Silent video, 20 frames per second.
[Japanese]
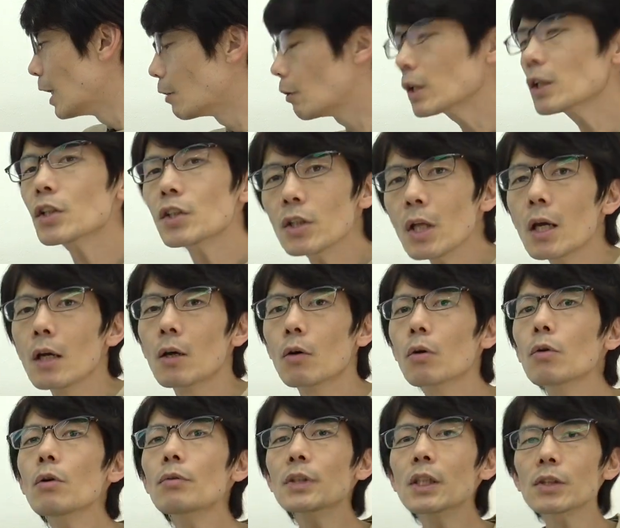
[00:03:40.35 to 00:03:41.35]
私ね、
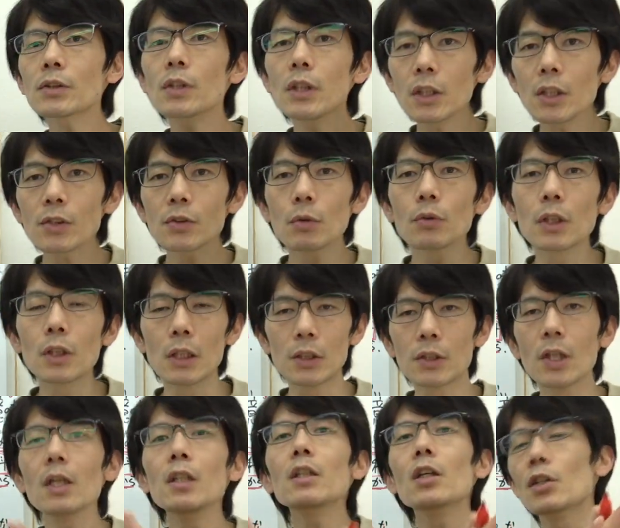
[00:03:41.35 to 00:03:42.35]
この2つ言い出す子ってね、全否